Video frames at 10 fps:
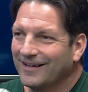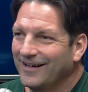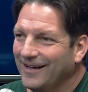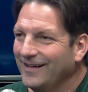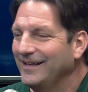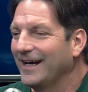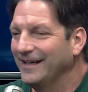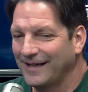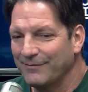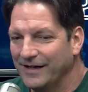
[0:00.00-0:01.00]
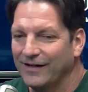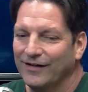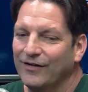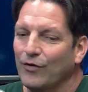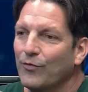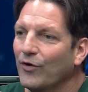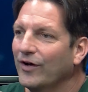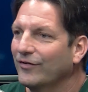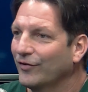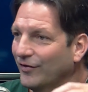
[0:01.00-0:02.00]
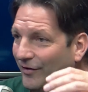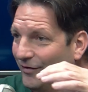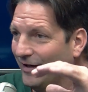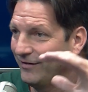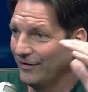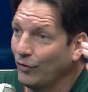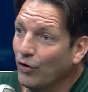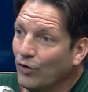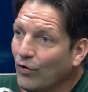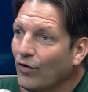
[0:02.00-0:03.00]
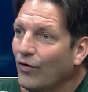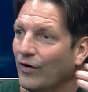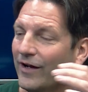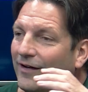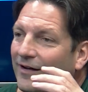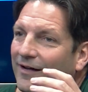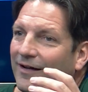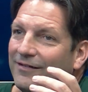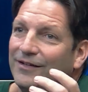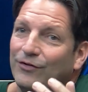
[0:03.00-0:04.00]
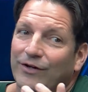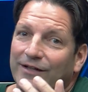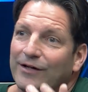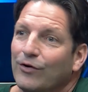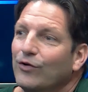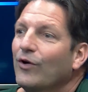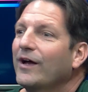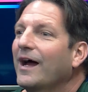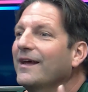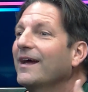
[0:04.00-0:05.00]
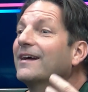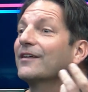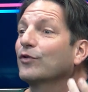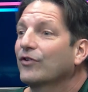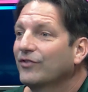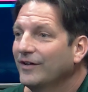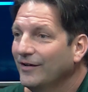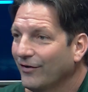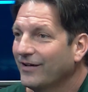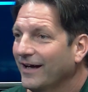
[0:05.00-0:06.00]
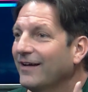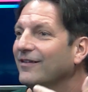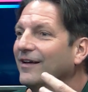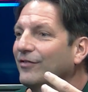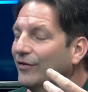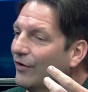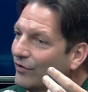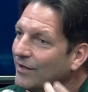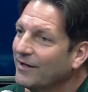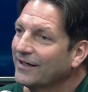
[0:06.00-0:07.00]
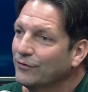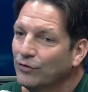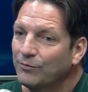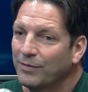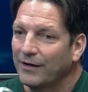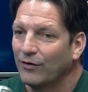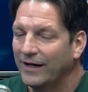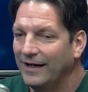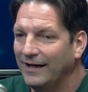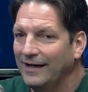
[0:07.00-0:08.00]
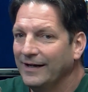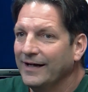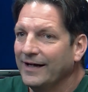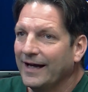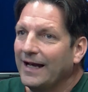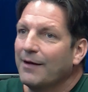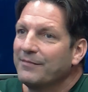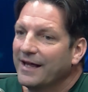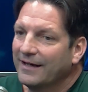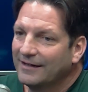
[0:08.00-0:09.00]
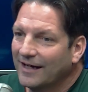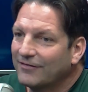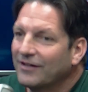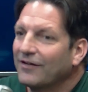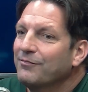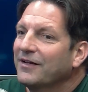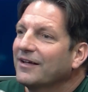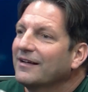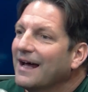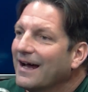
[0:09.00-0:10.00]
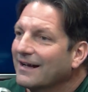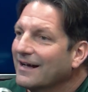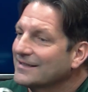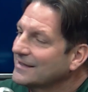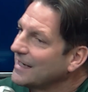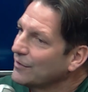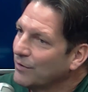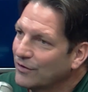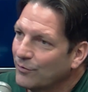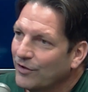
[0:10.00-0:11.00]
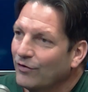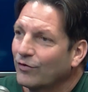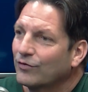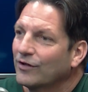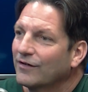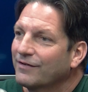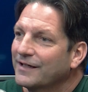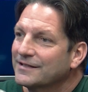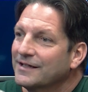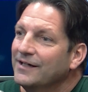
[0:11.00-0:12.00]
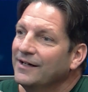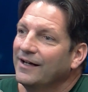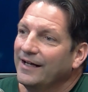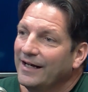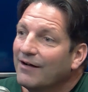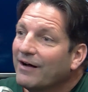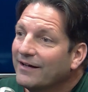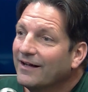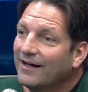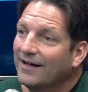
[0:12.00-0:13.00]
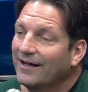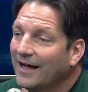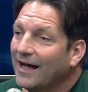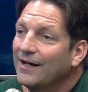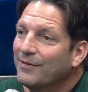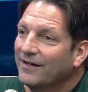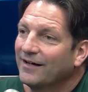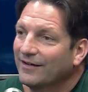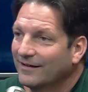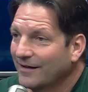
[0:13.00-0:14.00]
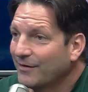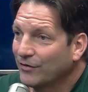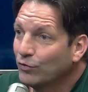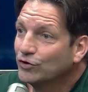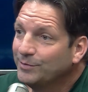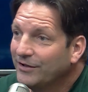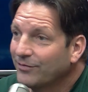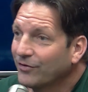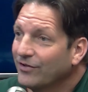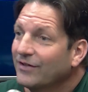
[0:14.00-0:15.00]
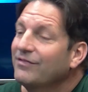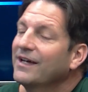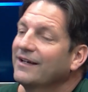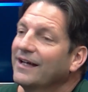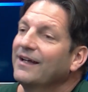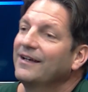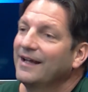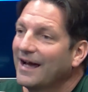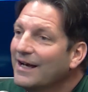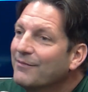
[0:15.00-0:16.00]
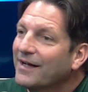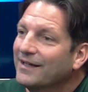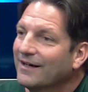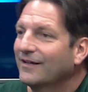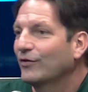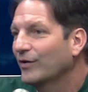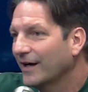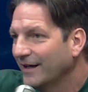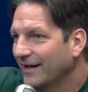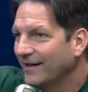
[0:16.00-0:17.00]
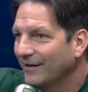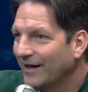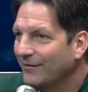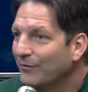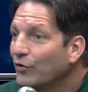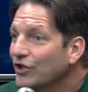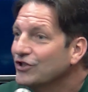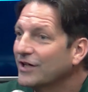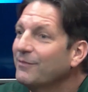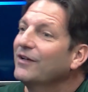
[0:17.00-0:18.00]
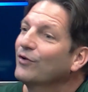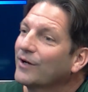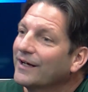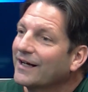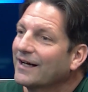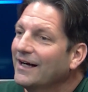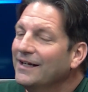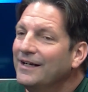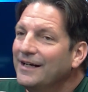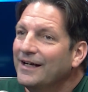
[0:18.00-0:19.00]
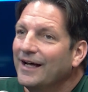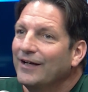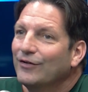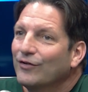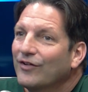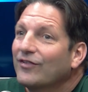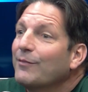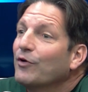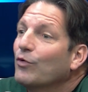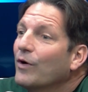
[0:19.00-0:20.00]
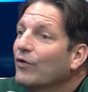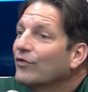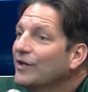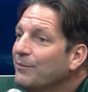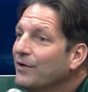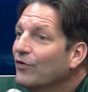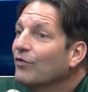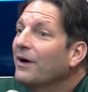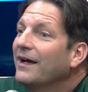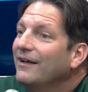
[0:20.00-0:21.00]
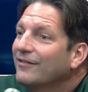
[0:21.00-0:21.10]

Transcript: eh, y ahí también como esos, ese toldo o eh, recinto que tengo yo, ahí hay 14, o sea, es otra magnitud, pero el el ambiente, las, mesas largas, tal cual como en el Oktoberfest. Eh, la banda alemana que se llama Zugspitzmusik viene de Alemania, tocan en, en Múnich, también tocan acá. Entonces tenemos juegos típicos, bailes